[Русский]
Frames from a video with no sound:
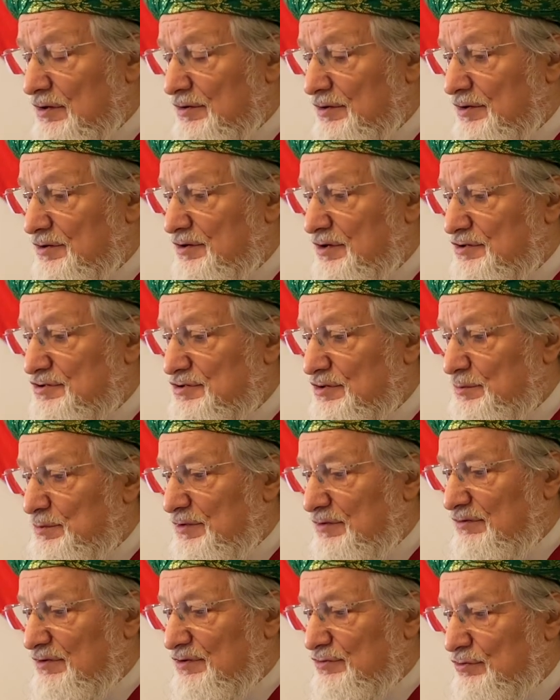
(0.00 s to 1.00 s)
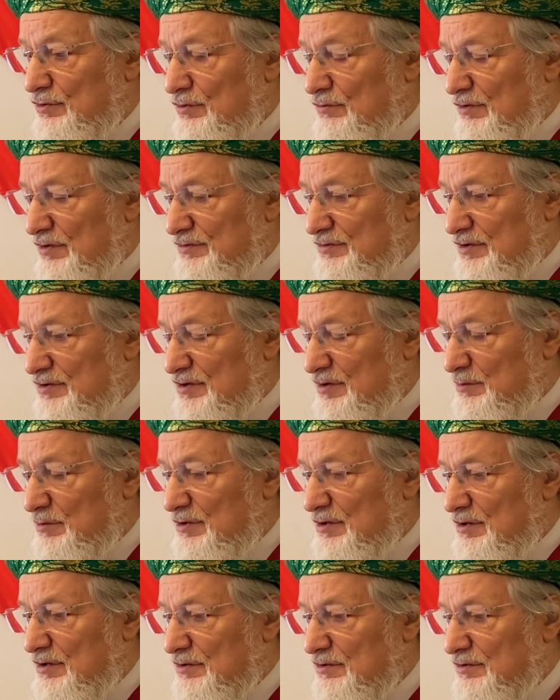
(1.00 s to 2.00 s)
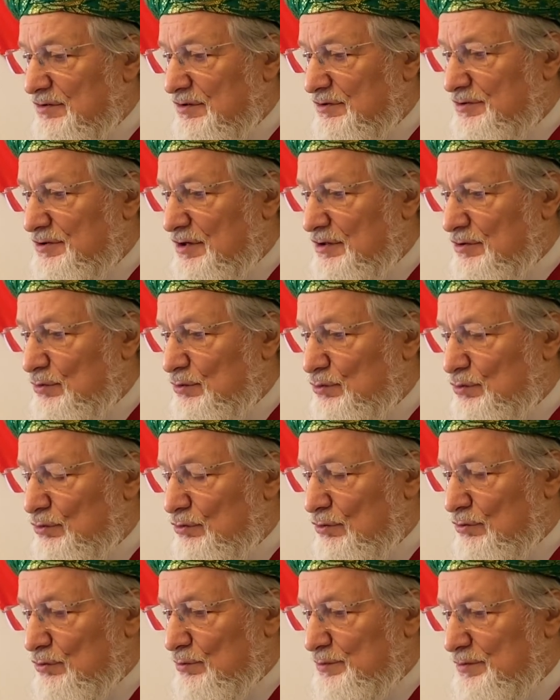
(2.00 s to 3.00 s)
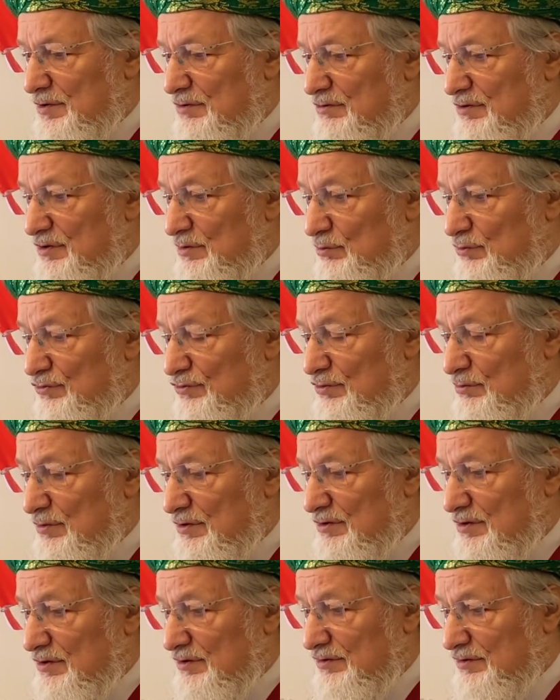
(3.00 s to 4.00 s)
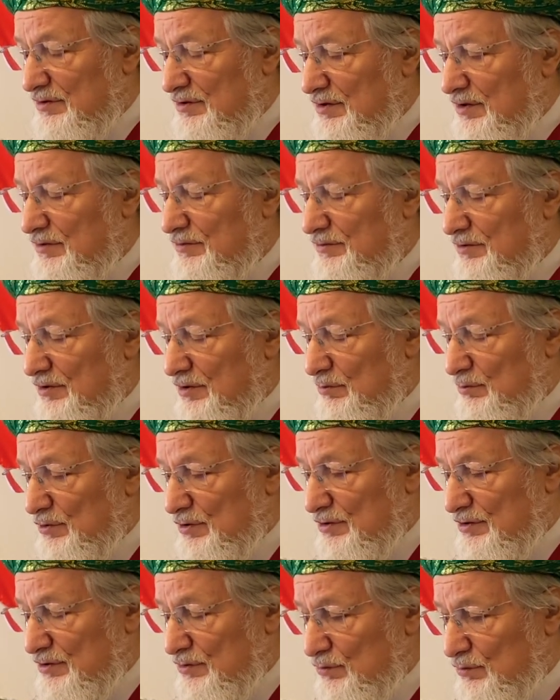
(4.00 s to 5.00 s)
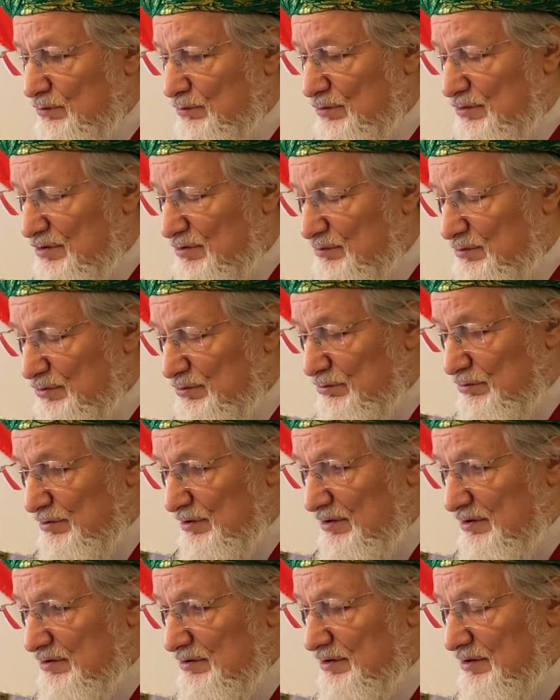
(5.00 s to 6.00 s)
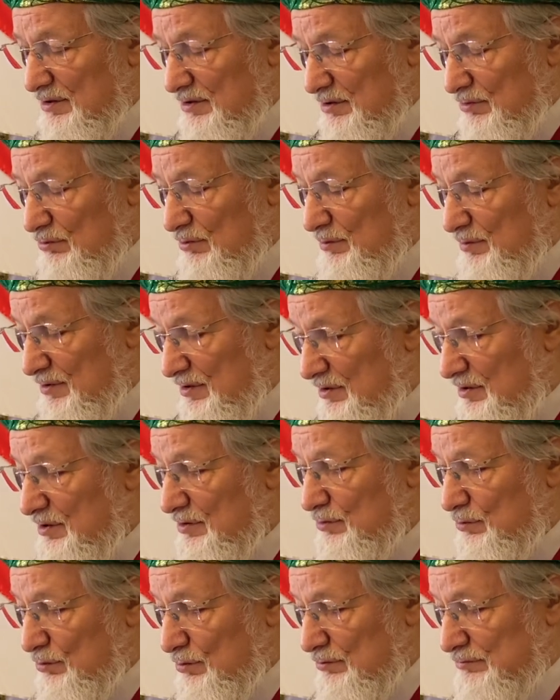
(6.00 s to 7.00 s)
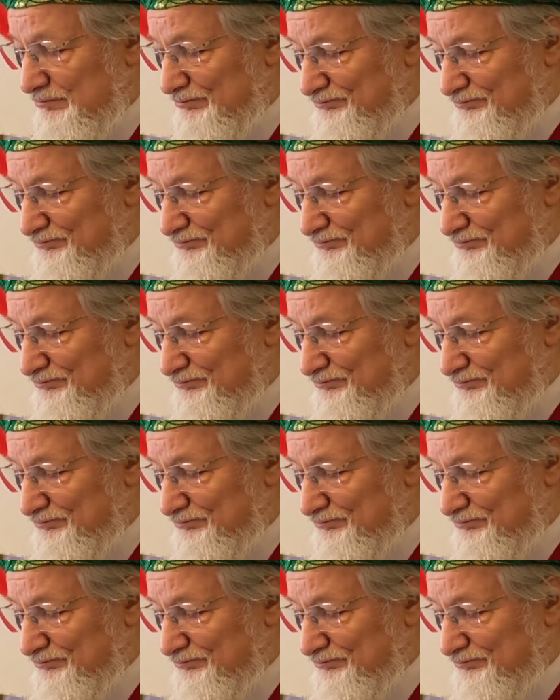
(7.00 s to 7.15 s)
Сердечно приветствую вас от имени Центрального Духовного Управления Мусульман России. Ассаламу алейкум ва рахматуллахи та'аля ва баракату.